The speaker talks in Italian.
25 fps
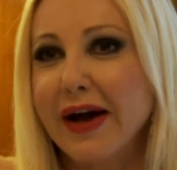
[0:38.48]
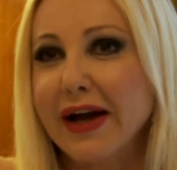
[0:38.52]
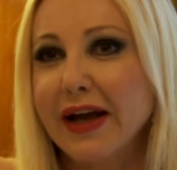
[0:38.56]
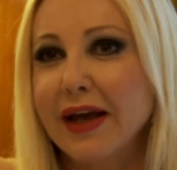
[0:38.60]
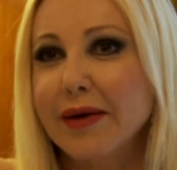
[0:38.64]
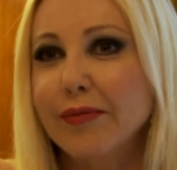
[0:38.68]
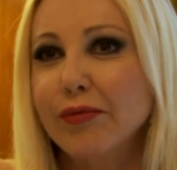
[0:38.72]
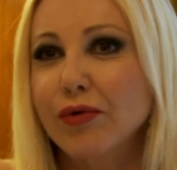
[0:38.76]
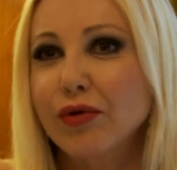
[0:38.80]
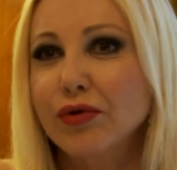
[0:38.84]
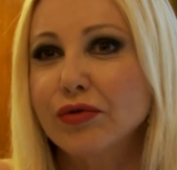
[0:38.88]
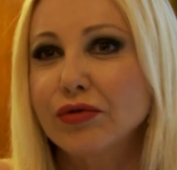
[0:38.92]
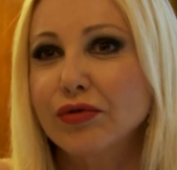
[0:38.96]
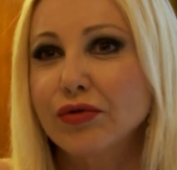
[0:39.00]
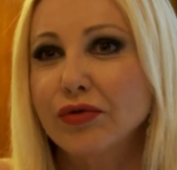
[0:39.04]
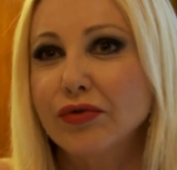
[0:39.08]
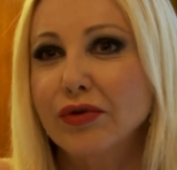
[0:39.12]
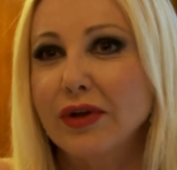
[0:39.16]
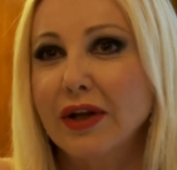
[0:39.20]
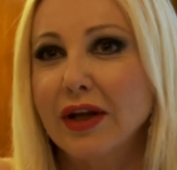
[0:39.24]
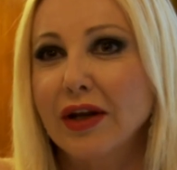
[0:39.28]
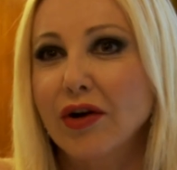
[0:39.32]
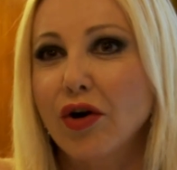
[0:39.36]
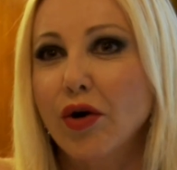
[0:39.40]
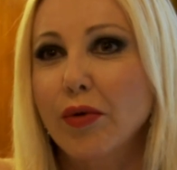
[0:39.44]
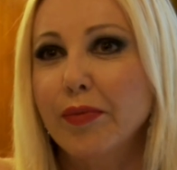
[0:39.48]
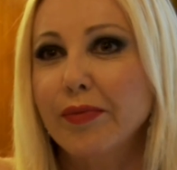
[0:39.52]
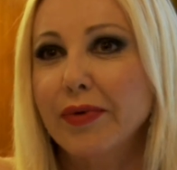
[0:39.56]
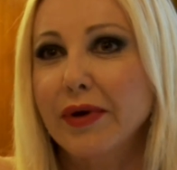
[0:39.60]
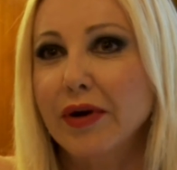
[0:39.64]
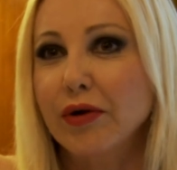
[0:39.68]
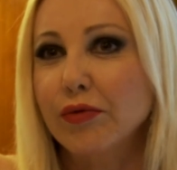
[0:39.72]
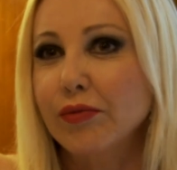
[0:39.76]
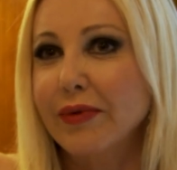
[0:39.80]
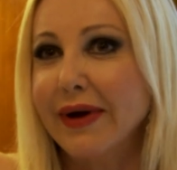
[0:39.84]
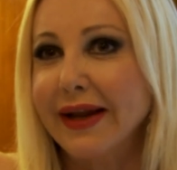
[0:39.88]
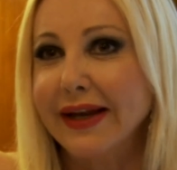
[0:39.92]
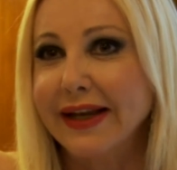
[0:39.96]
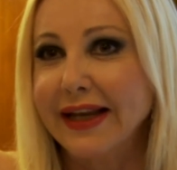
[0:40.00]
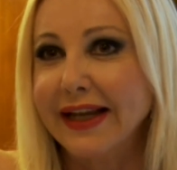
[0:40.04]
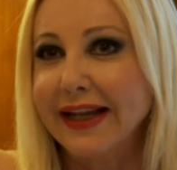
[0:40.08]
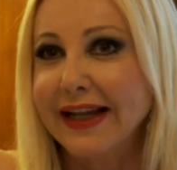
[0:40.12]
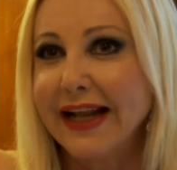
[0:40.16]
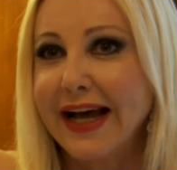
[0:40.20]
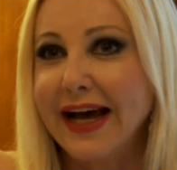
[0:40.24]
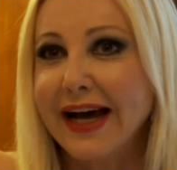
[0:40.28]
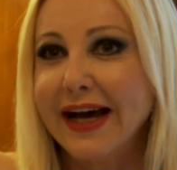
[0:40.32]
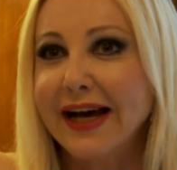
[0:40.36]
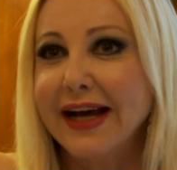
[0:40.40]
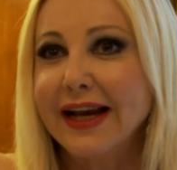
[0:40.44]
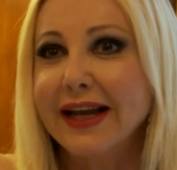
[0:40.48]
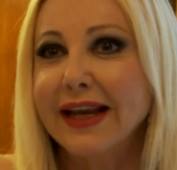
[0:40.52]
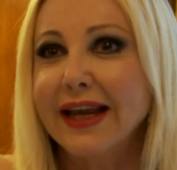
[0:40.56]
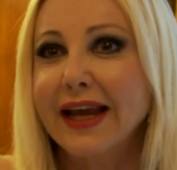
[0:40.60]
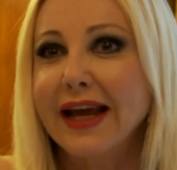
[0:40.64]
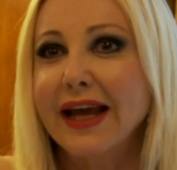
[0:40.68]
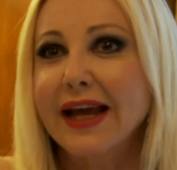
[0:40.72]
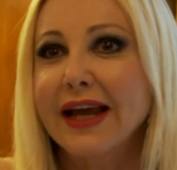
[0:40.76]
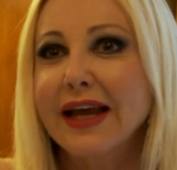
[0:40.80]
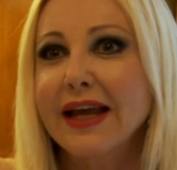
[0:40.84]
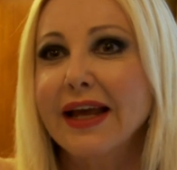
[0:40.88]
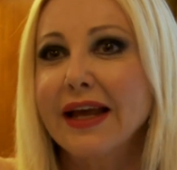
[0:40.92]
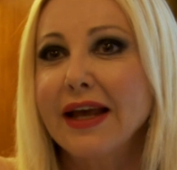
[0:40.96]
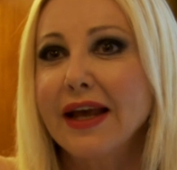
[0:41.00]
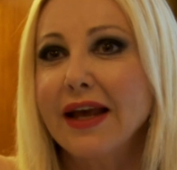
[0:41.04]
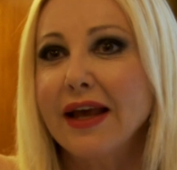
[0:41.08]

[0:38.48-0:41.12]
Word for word: anche molto di opere umanitarie,